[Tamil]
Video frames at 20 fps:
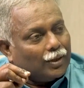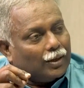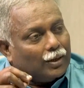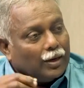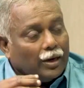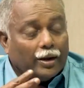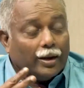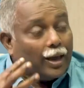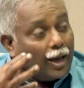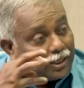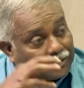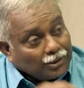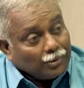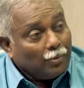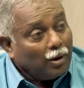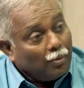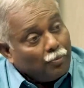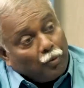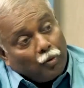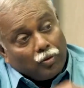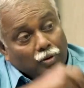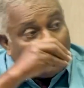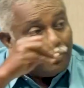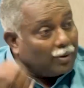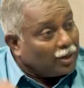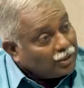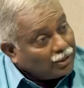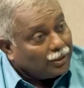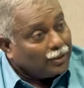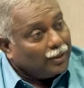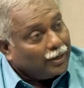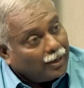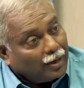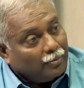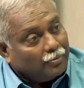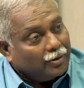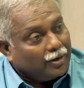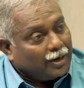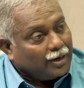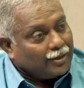நான் நாசமாக போகணுன்னு மனுஷங்க நிறையா
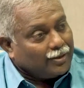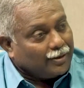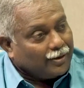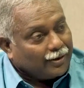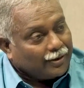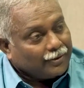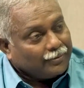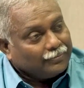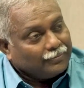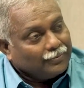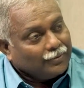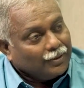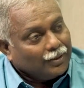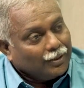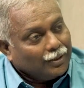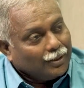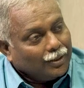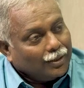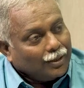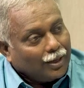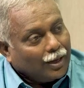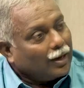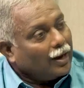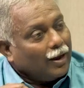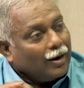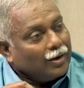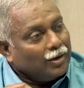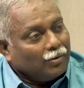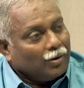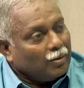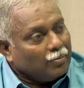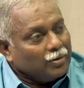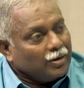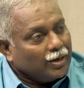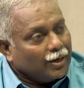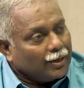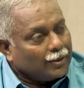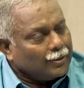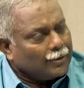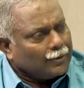பேர் நினைக்கிறாங்க ஆனால் ஆண்டவர் அப்படி
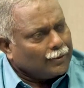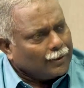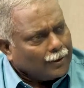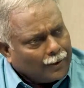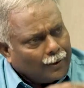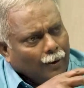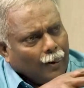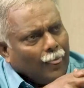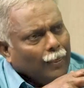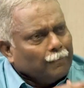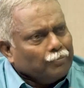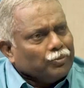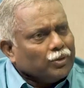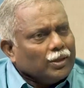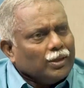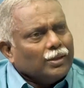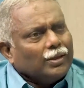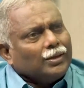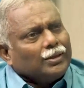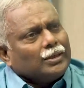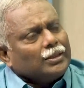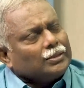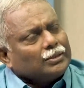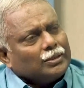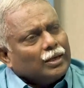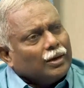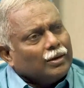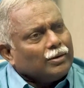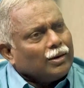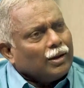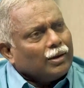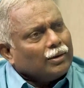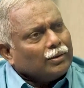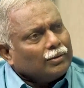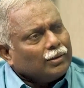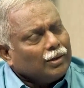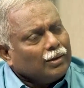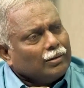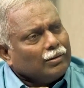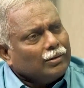நினைக்கிறது இல்லை இதற்கு
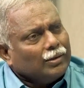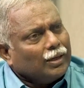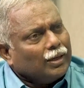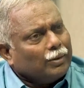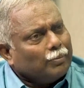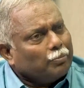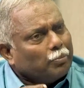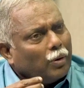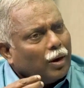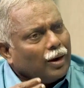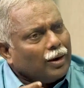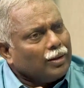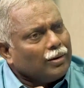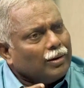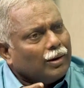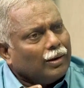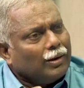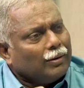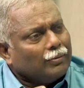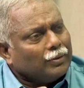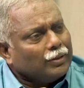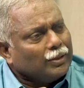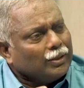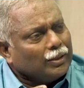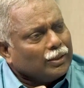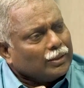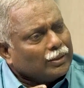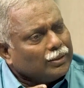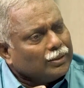சான்றாகத்தான் இந்த பாடங்களில் வந்து